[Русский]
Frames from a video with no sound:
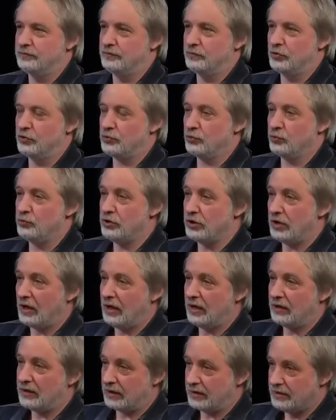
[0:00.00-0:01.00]
То есть у них
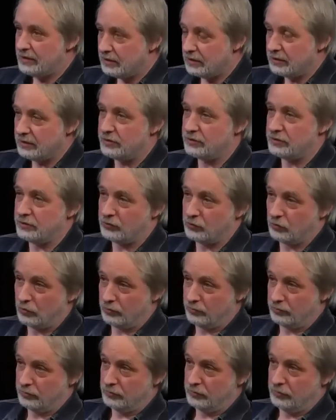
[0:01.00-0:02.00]
охранительный
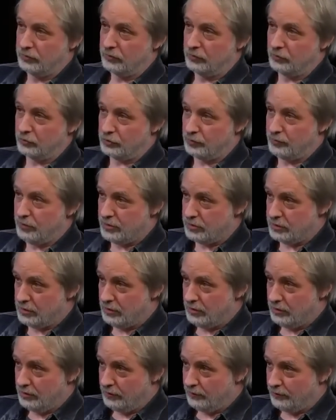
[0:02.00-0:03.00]
синдром,
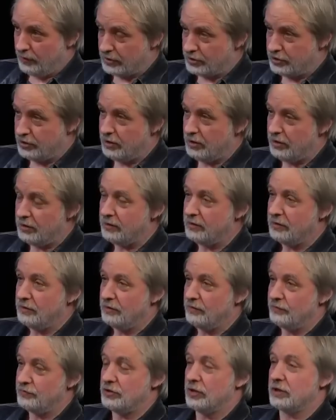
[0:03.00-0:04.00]
разумеется, важнее
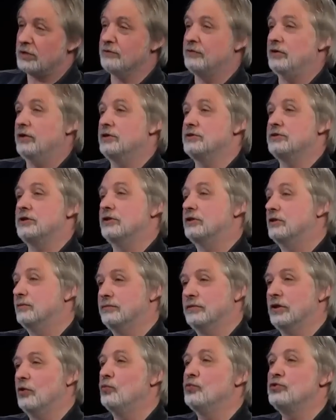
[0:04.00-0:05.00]
всякого, я не знаю,
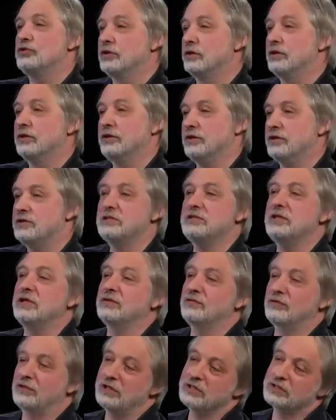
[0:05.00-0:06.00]
там
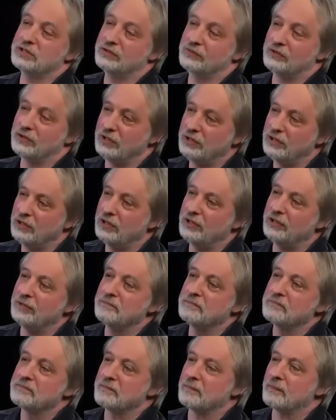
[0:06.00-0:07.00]
научно-исследовательского или,
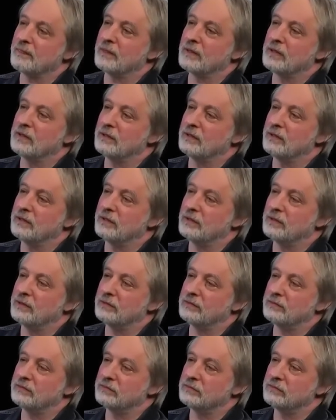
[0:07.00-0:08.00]

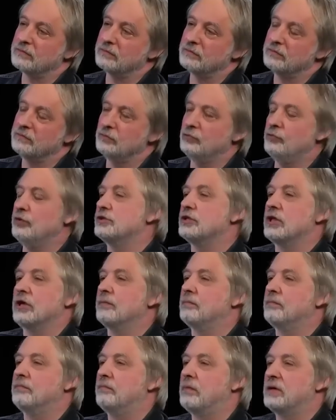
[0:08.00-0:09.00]
э, не
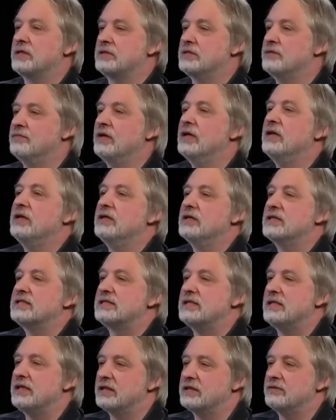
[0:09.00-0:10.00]
знаю, позыва
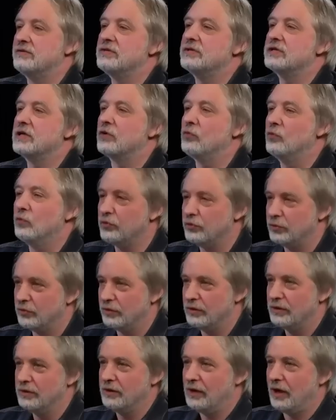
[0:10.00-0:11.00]
следовать
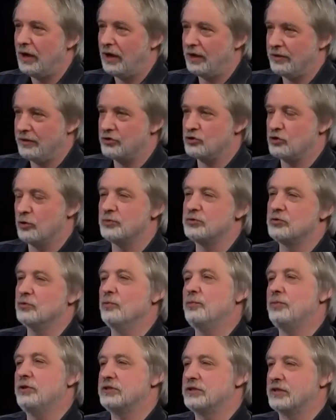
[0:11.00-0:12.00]
закону, а не
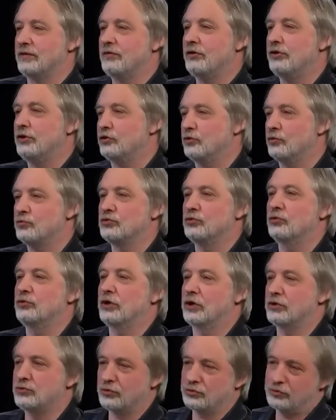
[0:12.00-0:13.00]
собственному представлению о том, что
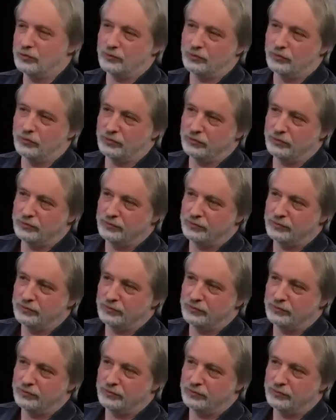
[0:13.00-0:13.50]
хорошо, что плохо.